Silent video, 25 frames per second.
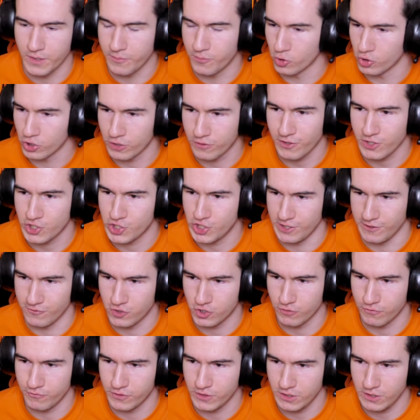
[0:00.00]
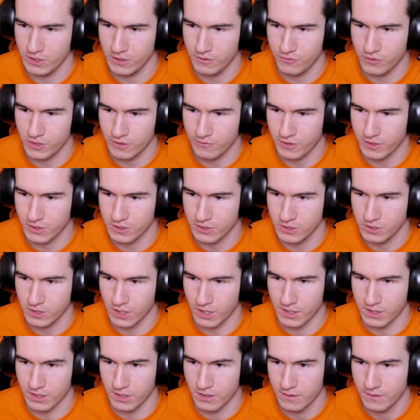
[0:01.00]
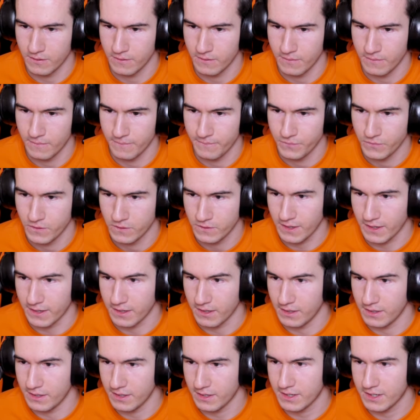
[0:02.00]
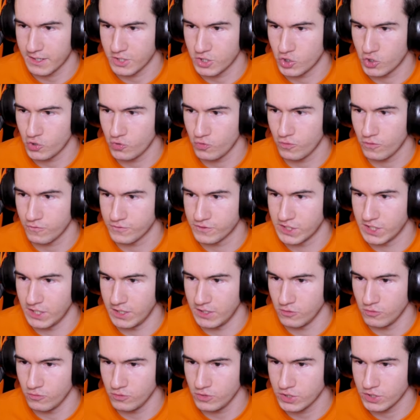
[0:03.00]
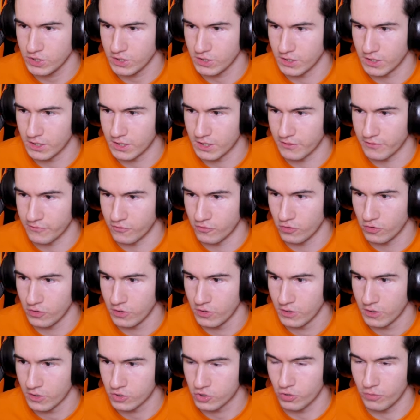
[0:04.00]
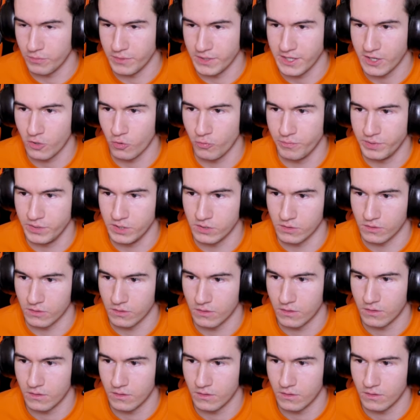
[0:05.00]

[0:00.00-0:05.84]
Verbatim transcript: Ребенок вообще ни в чем не виноват, не надо. Так, я хочу взглянуть на того, кто меня убил.